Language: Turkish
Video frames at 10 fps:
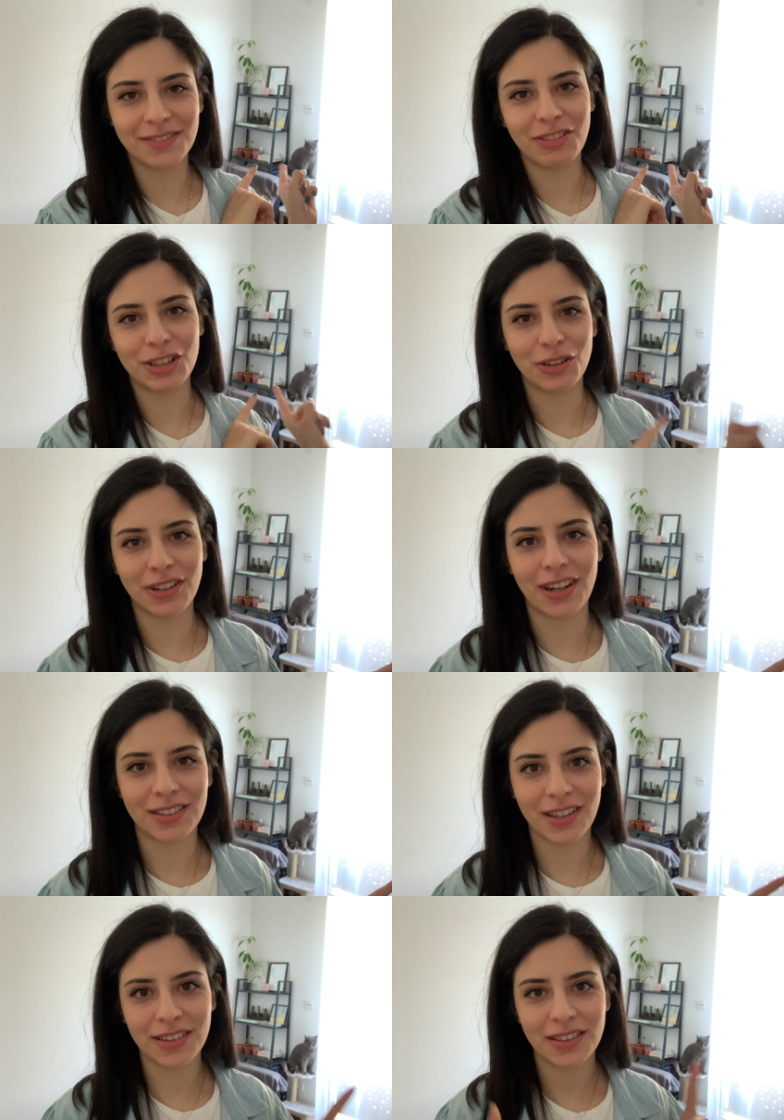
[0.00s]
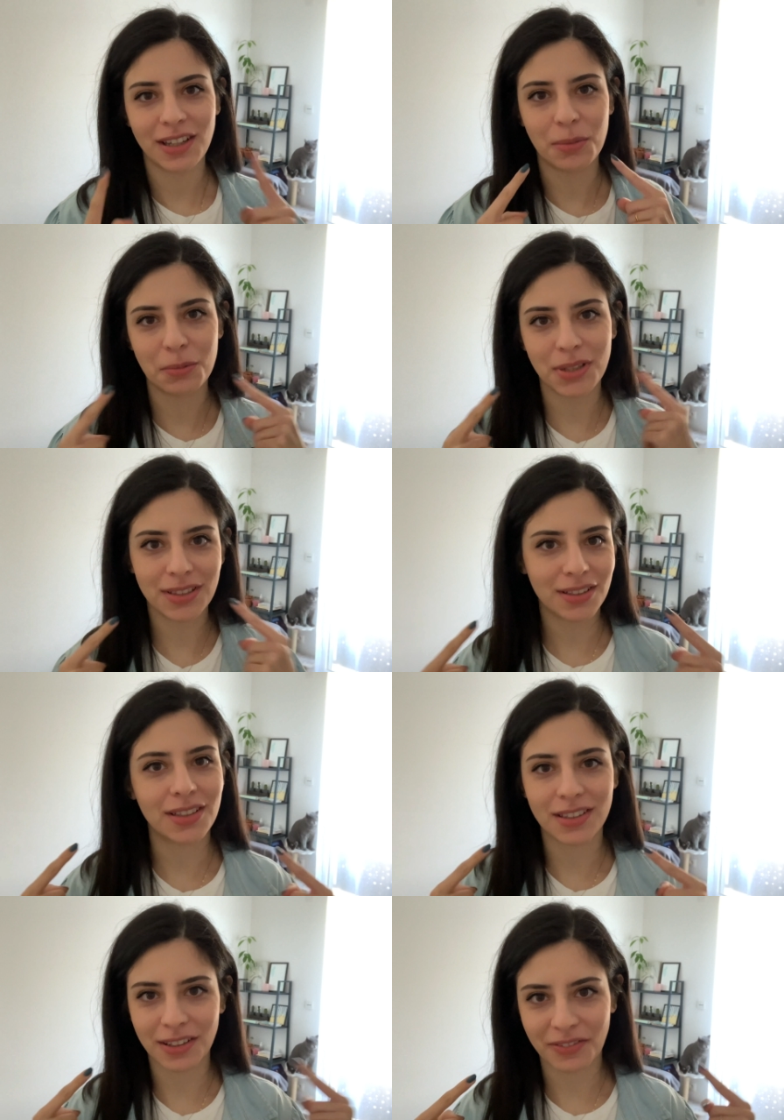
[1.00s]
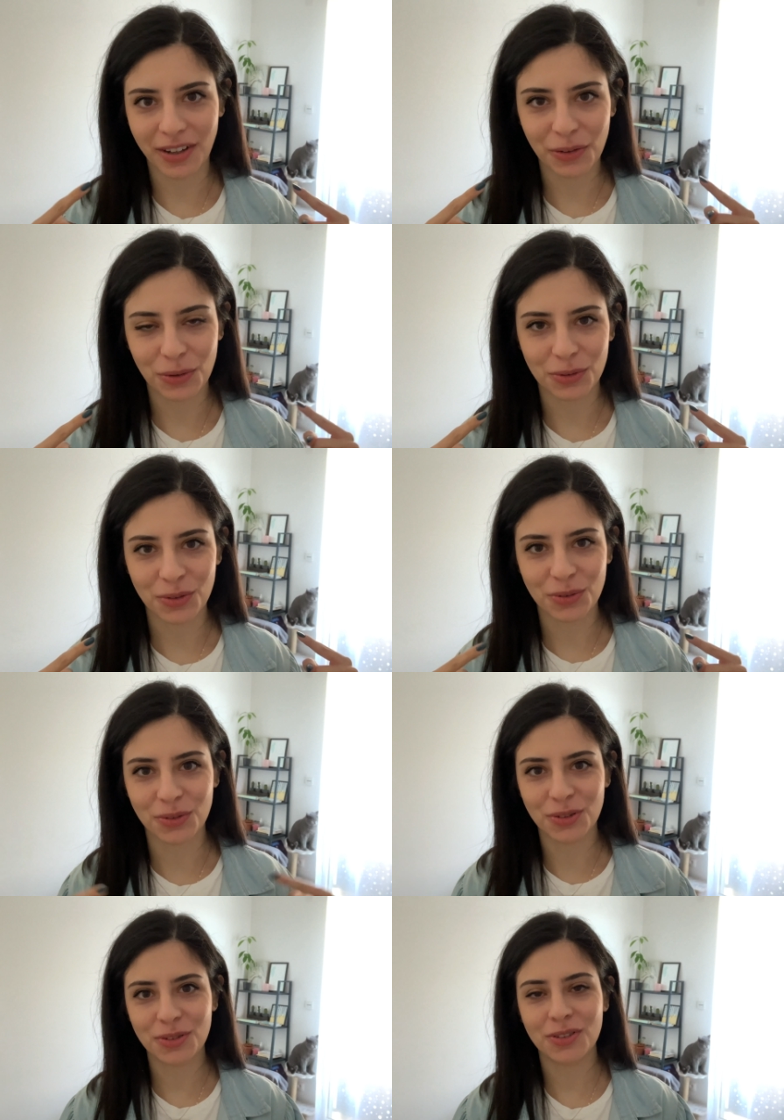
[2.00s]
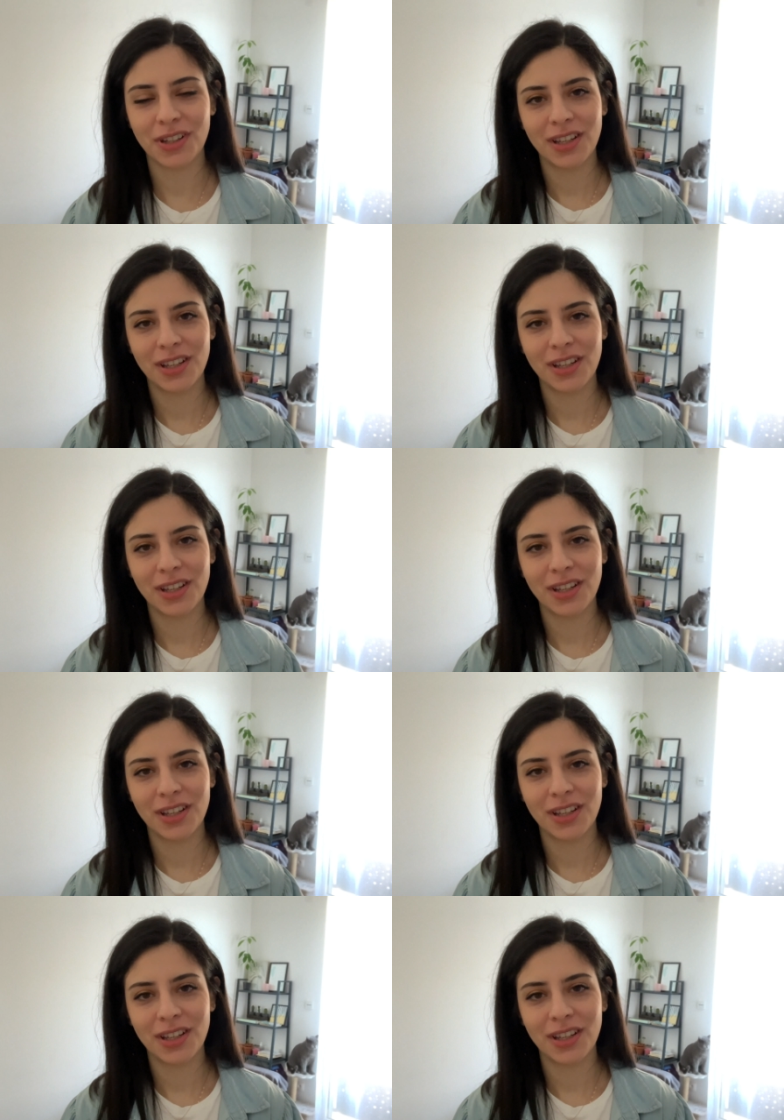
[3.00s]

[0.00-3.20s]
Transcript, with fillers: videolardan ama beni ilk defa görüyorsunuz.